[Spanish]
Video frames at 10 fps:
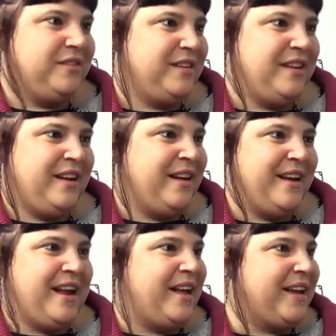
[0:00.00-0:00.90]
el
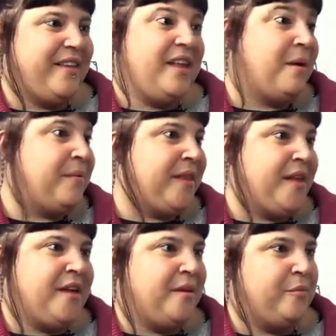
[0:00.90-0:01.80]
engranaje de la vida
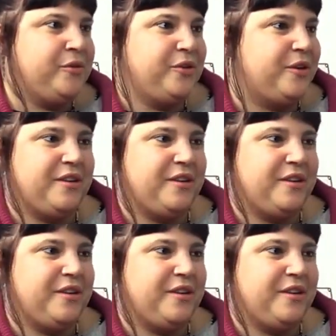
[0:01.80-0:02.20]
y el motor.